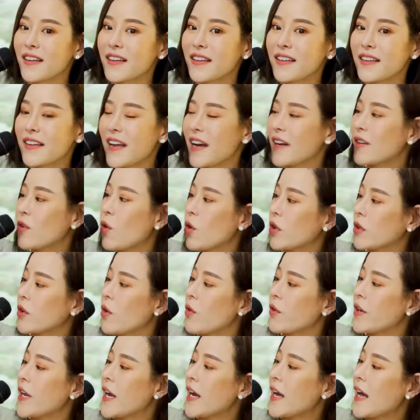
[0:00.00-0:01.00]
เนี่ยกดต
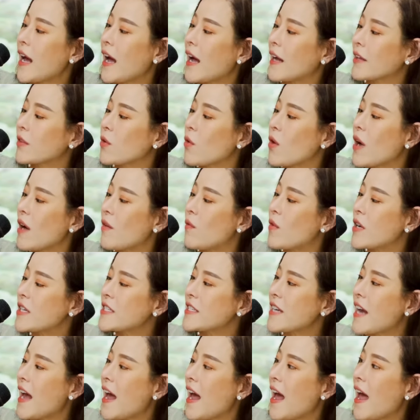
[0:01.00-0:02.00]
รงเนี้ยค่ะตรงคำว่า
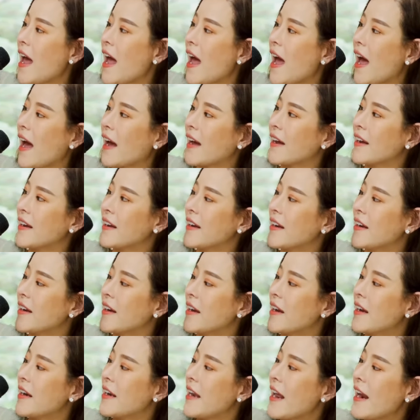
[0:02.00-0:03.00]
แชร์
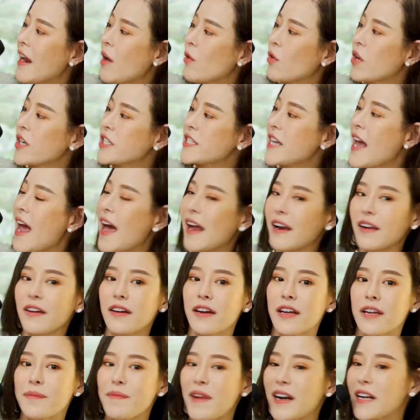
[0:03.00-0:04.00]
แล้วเราก็แชร์เล
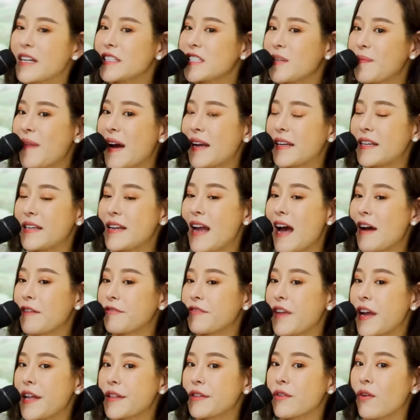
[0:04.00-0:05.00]
ยมันก็จะมาที่หน้า
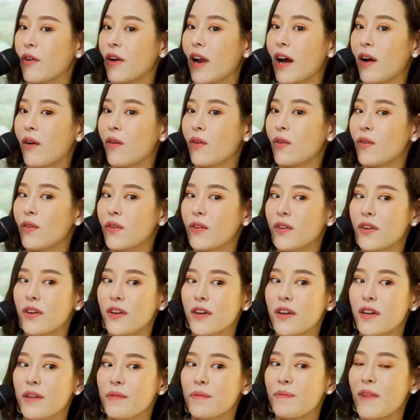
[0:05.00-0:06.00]
เฟซของเรา
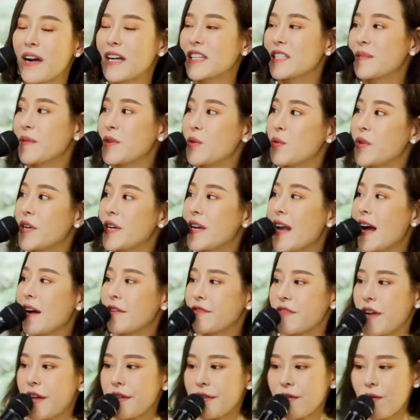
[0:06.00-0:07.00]
มันก็จะไปอยู่ที่หน้า
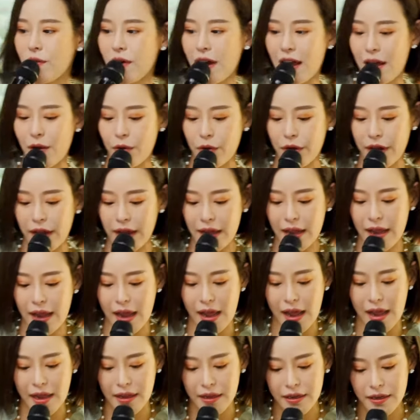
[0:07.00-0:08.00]
เฟซของเราเราต้องกด
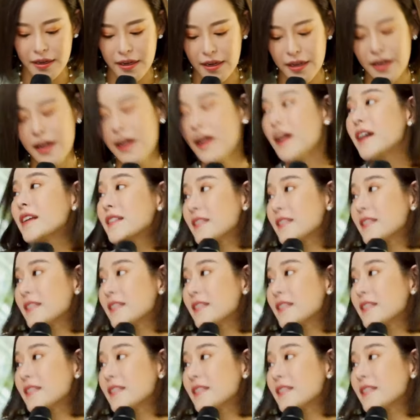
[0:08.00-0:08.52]
แชร์เหรอจ้า